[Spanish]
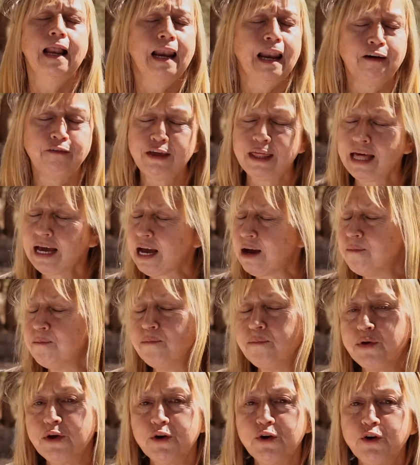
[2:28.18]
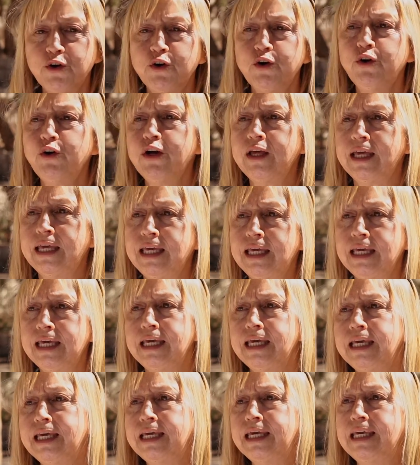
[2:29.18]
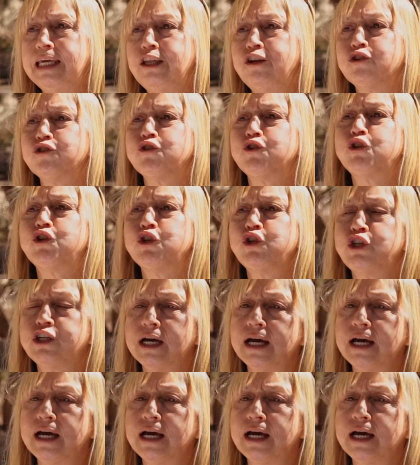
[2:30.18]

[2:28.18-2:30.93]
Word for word: La vida cambió y nosotros